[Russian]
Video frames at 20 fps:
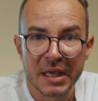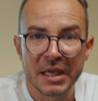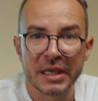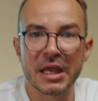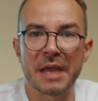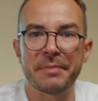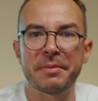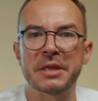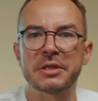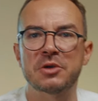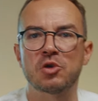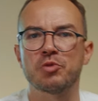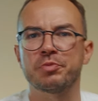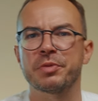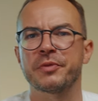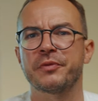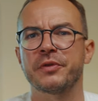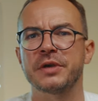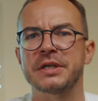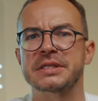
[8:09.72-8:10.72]
И опять
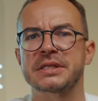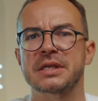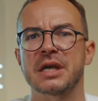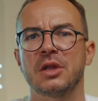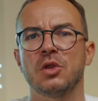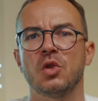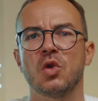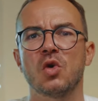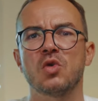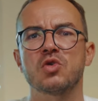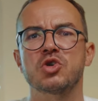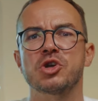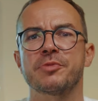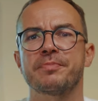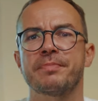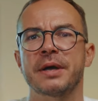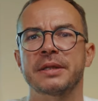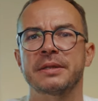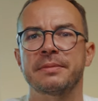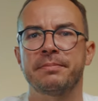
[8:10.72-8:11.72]
группа ФСК, но уже
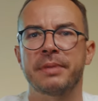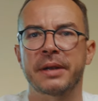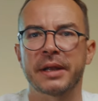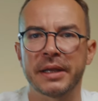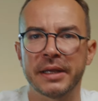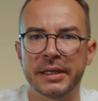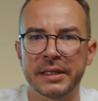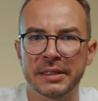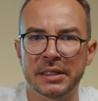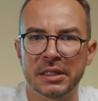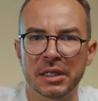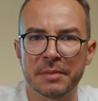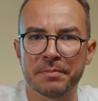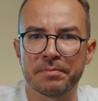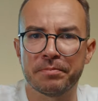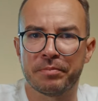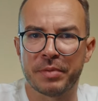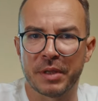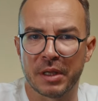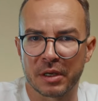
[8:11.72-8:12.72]
под брендом
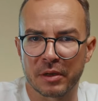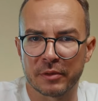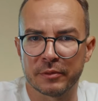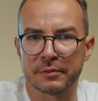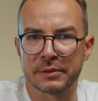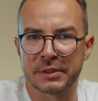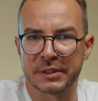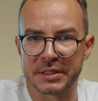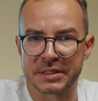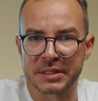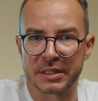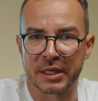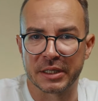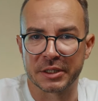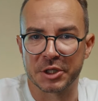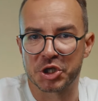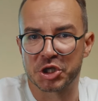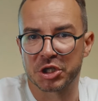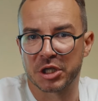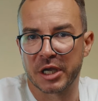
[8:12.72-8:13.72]
первого ДСК,
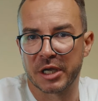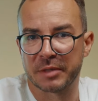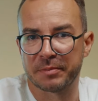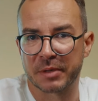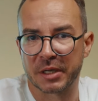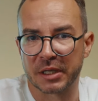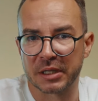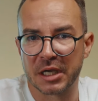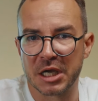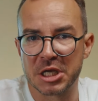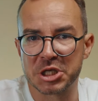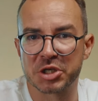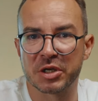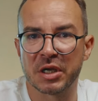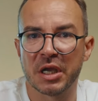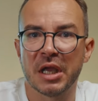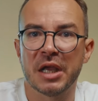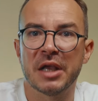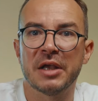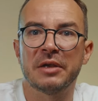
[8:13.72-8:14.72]
начинает
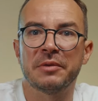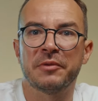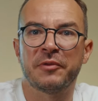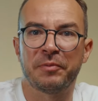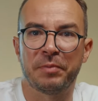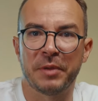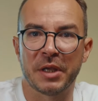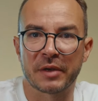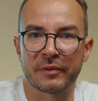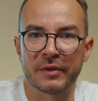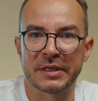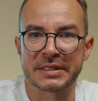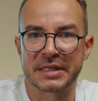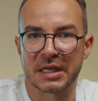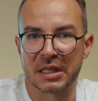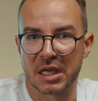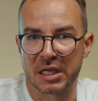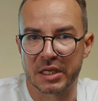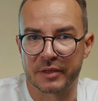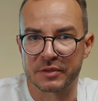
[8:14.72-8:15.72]
продажи первой
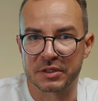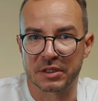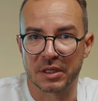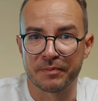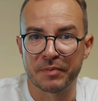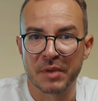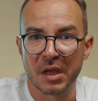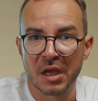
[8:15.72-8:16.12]
Саларьевске,